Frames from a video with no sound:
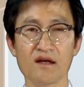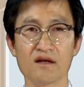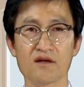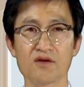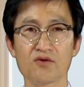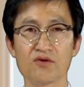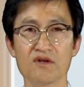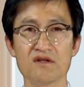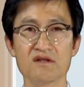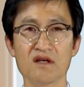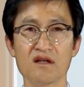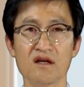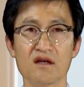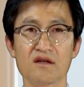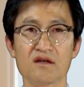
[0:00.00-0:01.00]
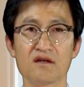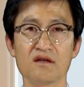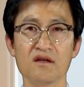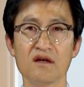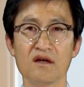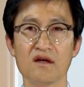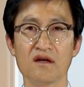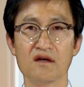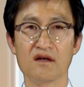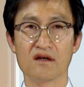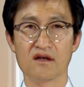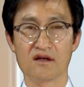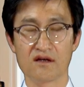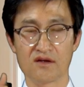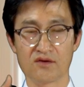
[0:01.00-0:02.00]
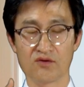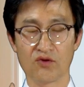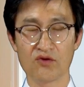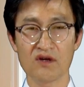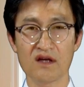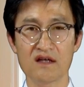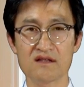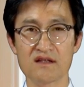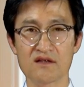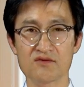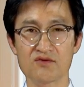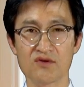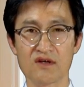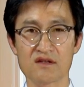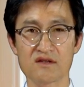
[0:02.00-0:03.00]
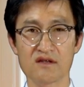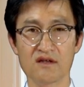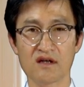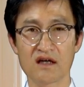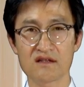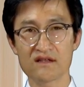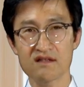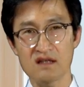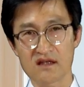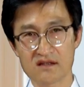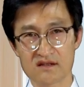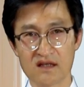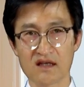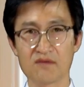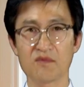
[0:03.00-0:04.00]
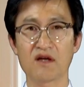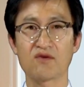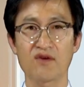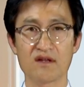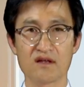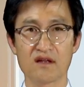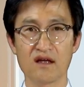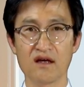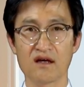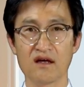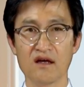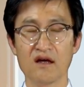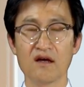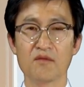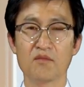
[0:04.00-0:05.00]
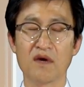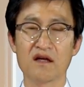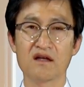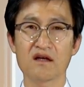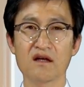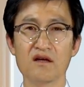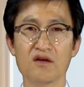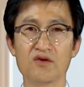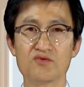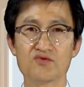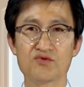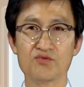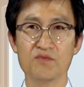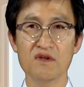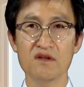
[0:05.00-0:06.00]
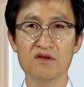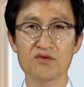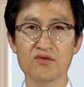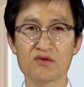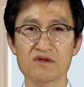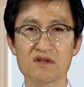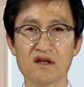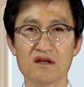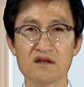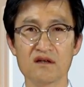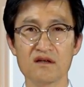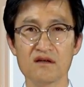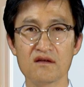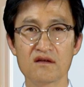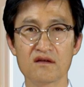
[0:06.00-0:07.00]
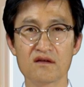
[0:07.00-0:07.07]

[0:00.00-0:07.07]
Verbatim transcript: 그리고 1세대는 어, 동일한 장소에서 같이 사는 사람이라고 했는데 만약에 주민등록상